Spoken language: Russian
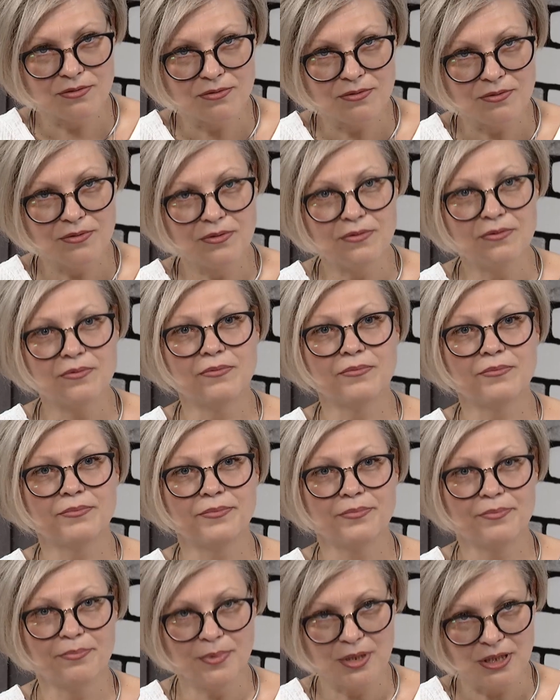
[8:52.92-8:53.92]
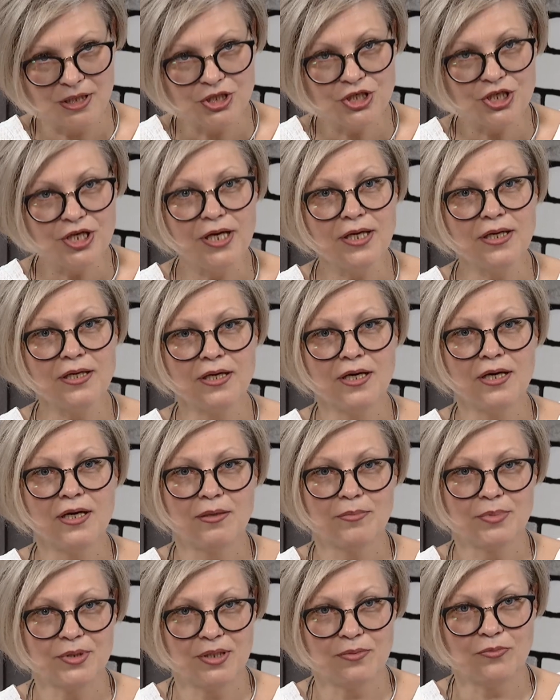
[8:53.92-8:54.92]
э, малышей,
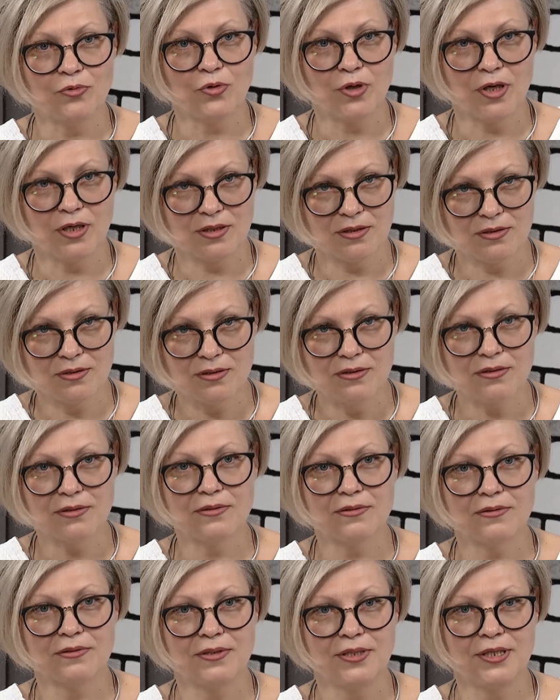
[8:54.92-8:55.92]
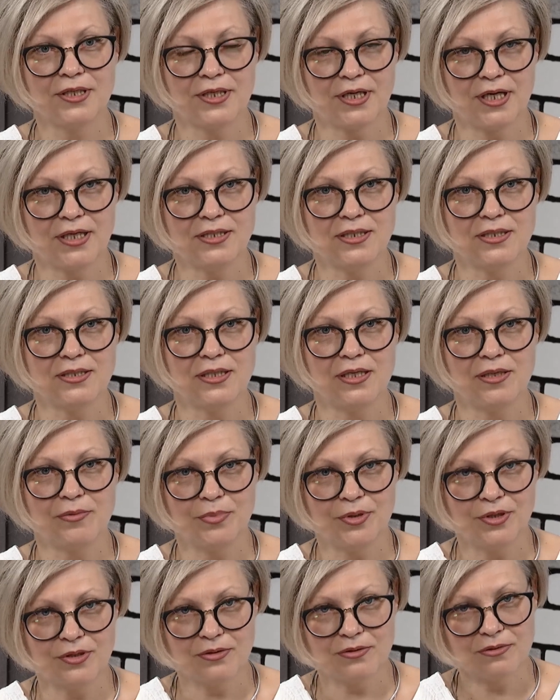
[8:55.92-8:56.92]
потому как их родители
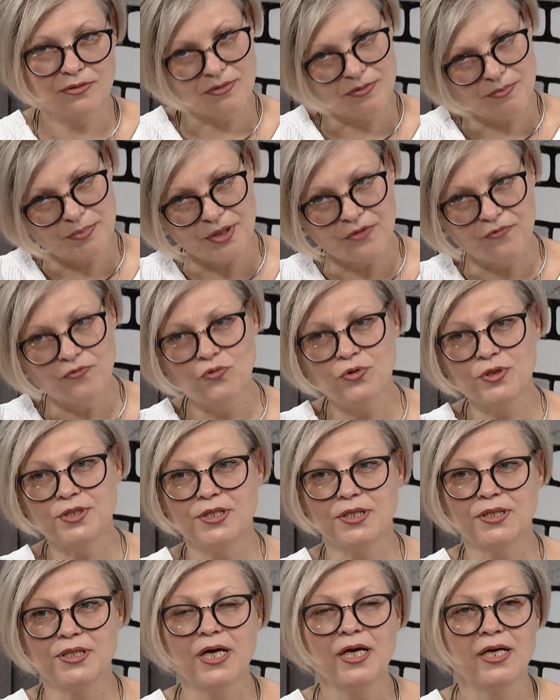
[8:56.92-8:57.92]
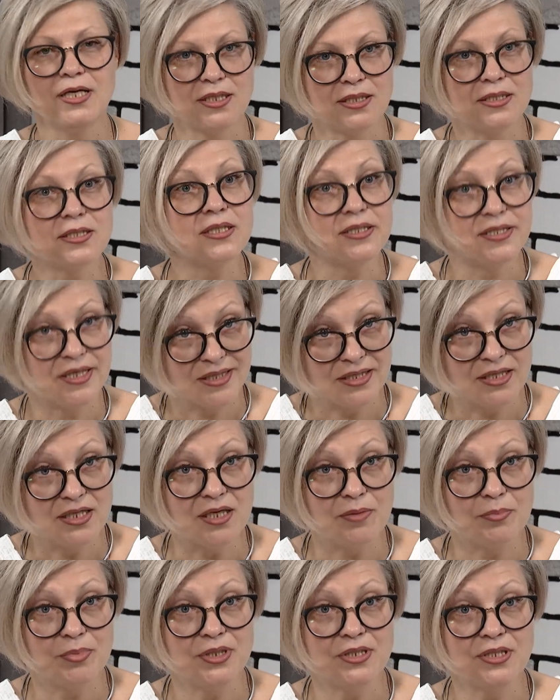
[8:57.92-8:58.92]
при, приводят, сидят на
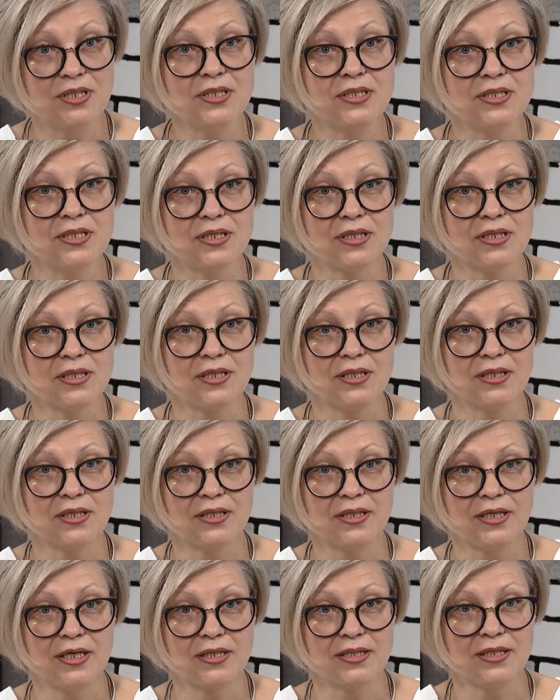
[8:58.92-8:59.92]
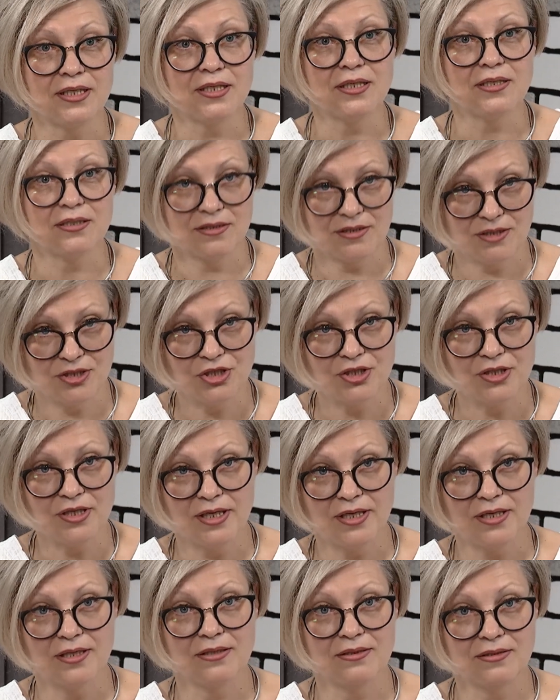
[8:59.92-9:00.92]
репетициях иногда,
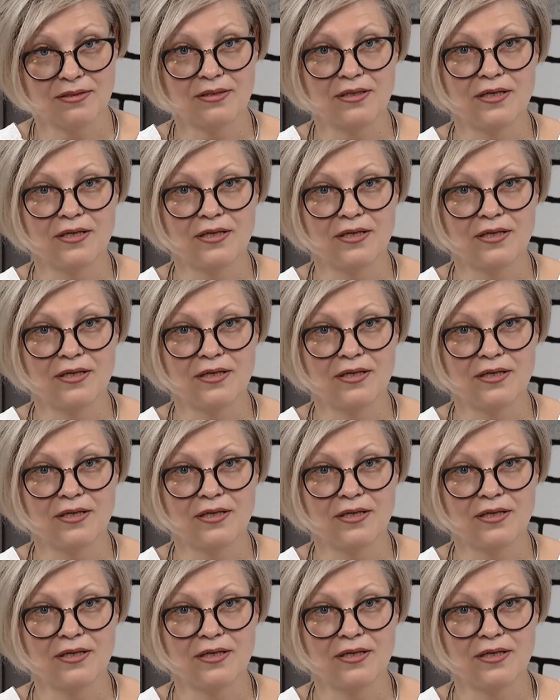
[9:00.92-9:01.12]
ожидая